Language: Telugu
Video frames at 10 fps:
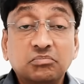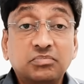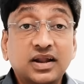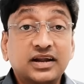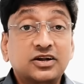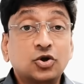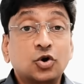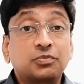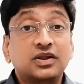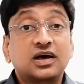బ్లడ్
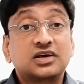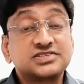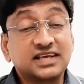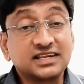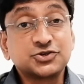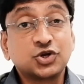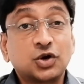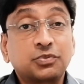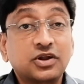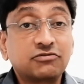లోపల సెల్స్
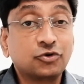లోపల